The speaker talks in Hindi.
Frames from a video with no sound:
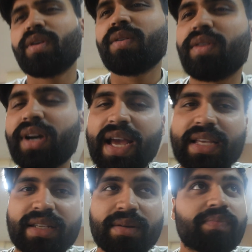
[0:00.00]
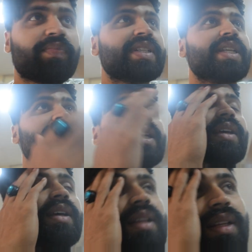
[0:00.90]
तो गैस हम पिछले
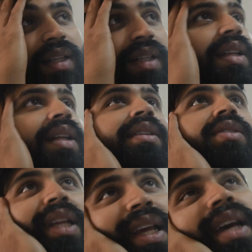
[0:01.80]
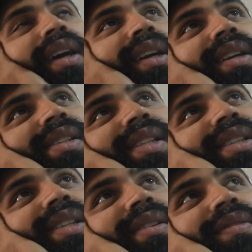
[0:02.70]
एक घंटे से
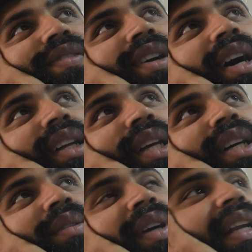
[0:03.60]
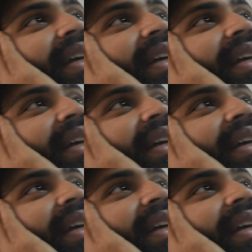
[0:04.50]
सिर्फ खाने का वेट